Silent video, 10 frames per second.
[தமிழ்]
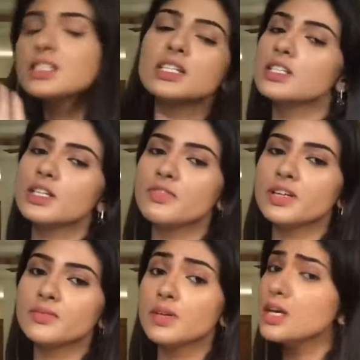சரி விடு
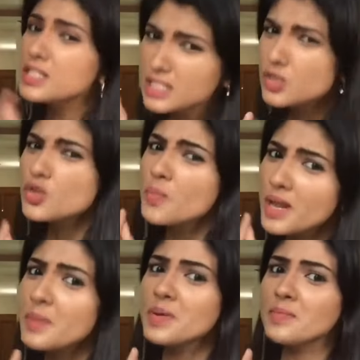அட்லீஸ்ட் ஒரு
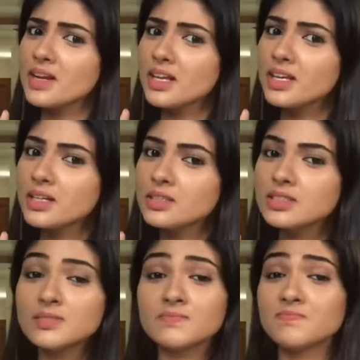மலபார் பீடி
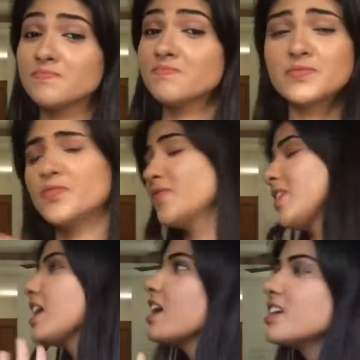
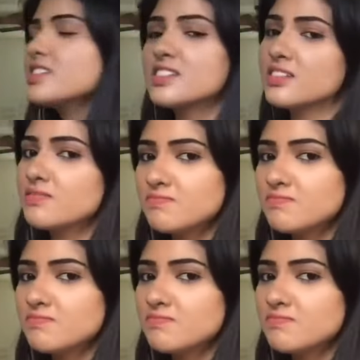பேஸ்ட்